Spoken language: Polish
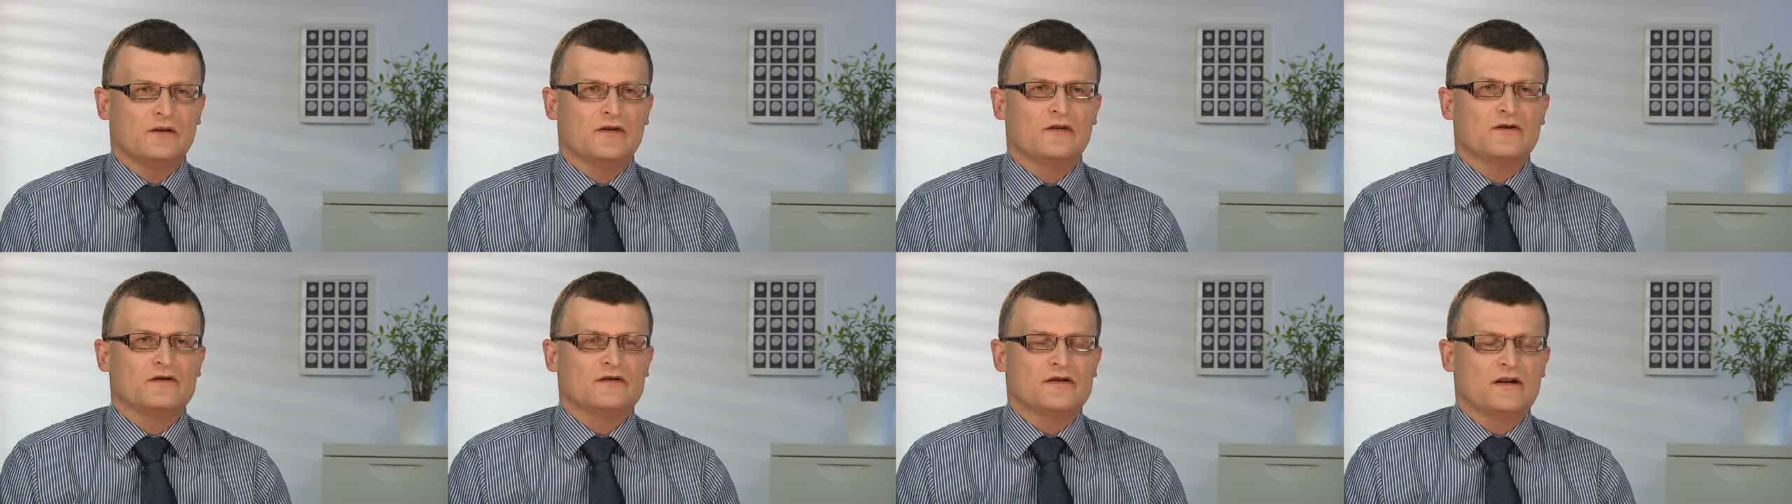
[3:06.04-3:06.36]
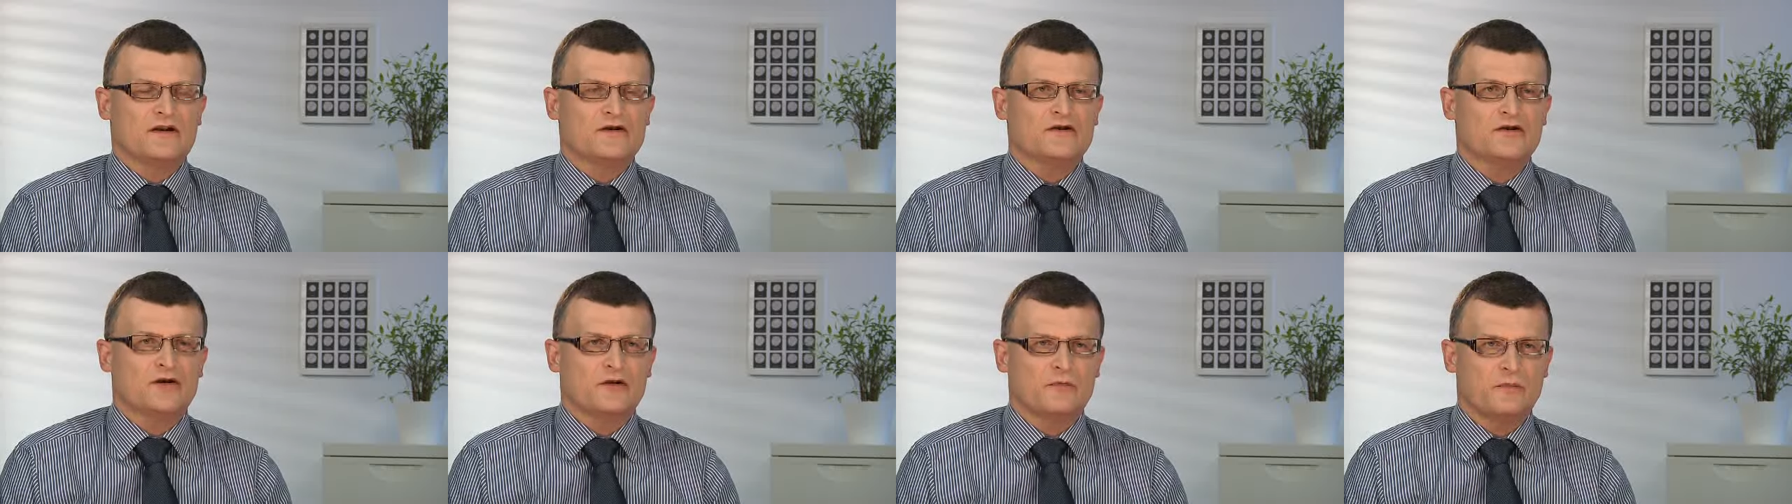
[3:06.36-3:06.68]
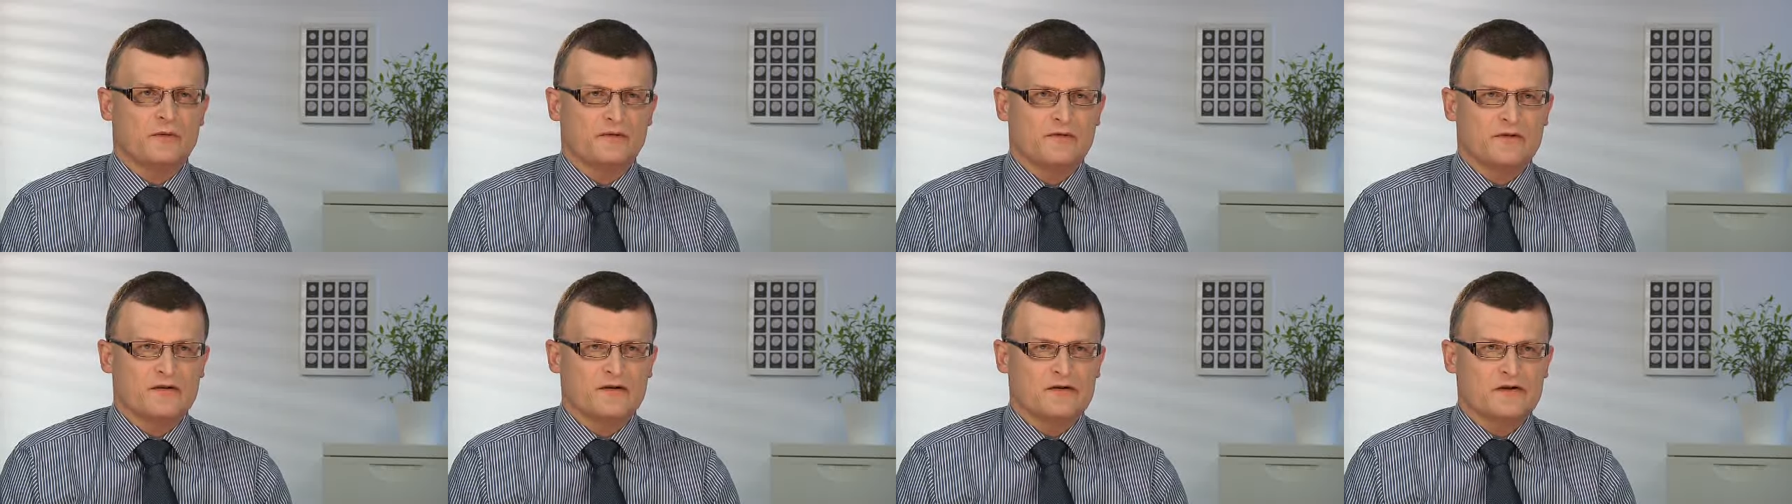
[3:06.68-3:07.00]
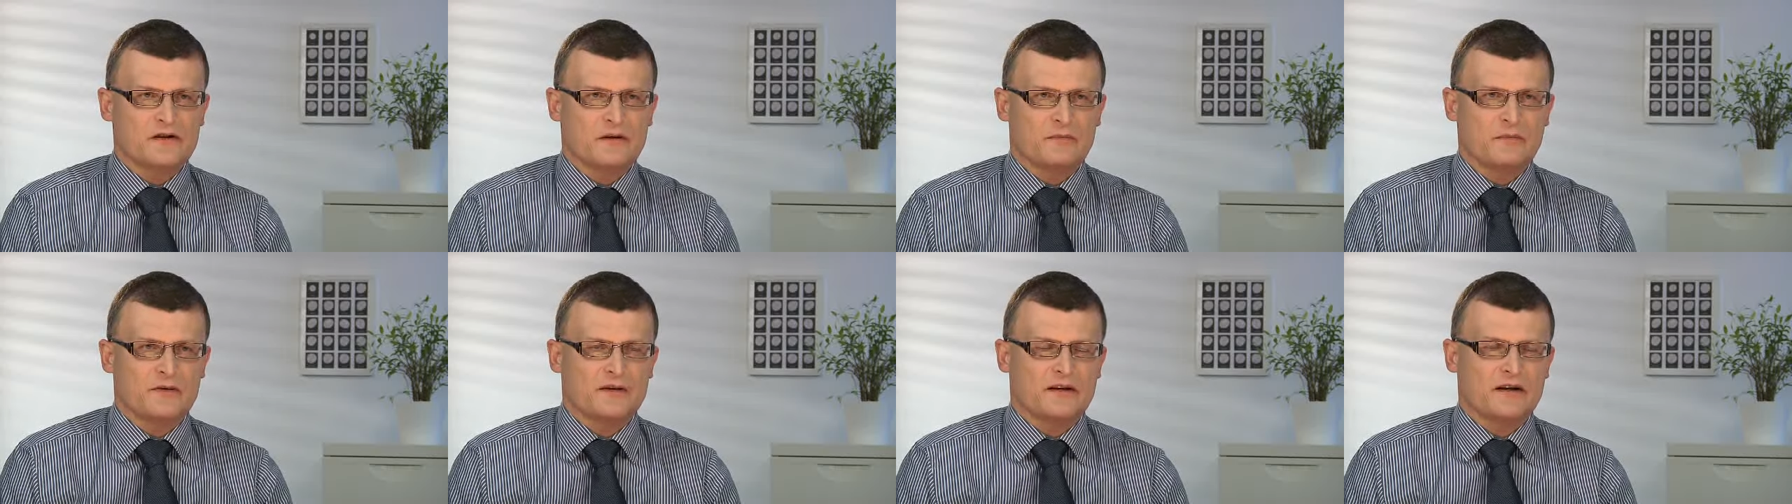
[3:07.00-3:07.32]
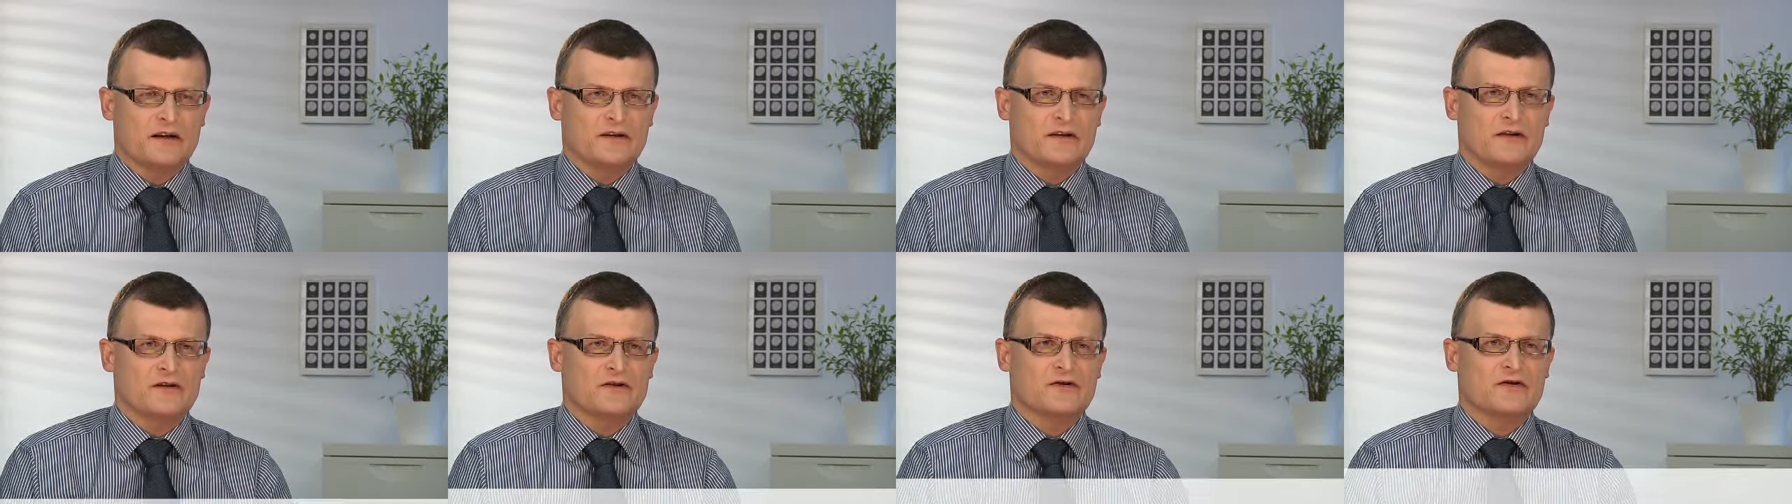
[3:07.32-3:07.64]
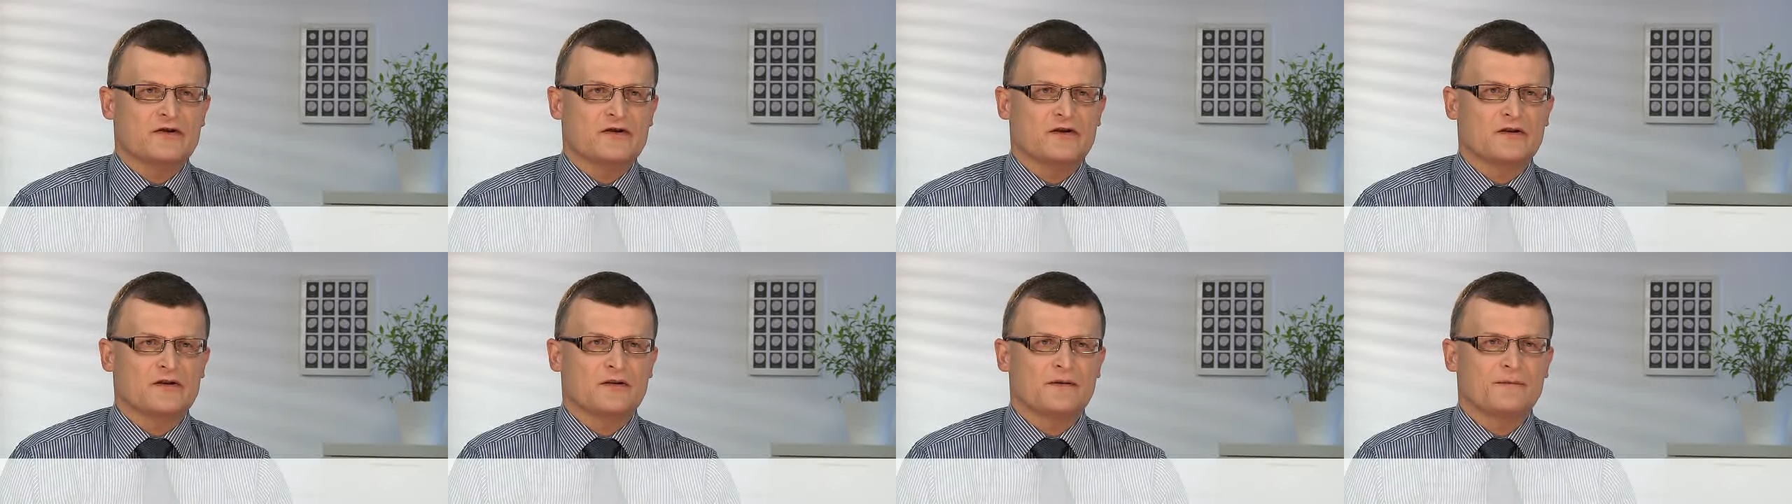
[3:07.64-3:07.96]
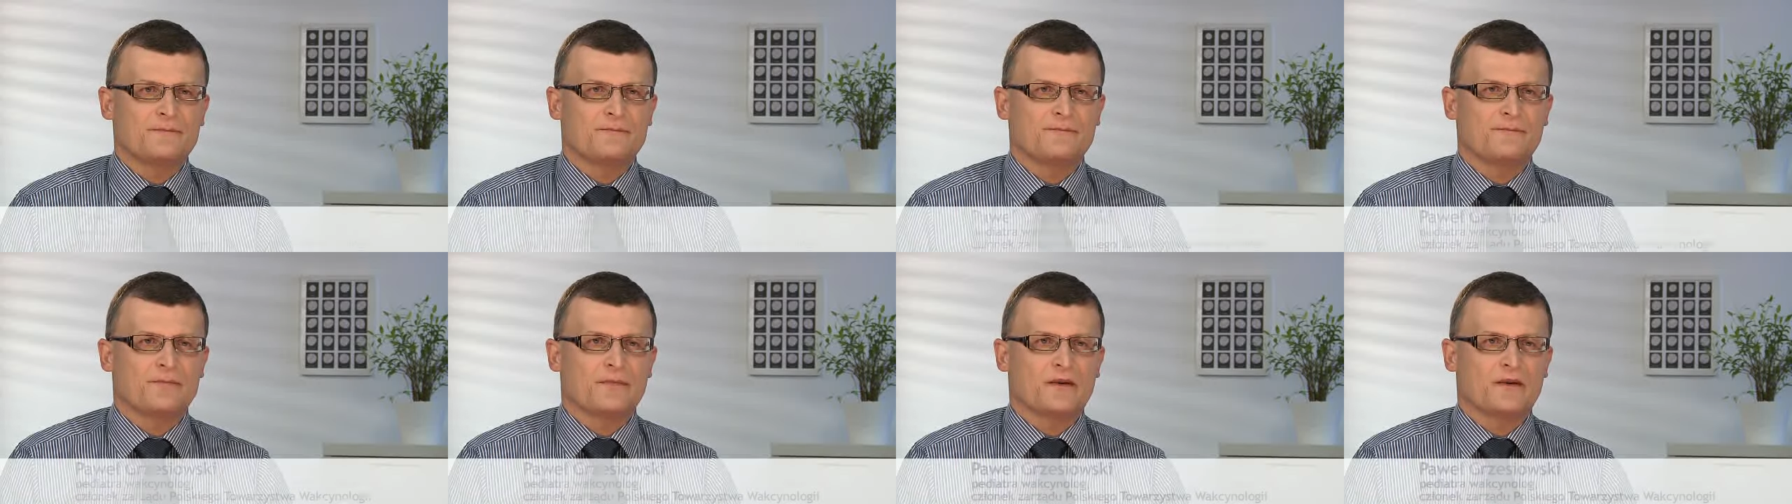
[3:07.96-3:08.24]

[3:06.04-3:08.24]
jednoznacznie odpowiedzieć na pytanie, czy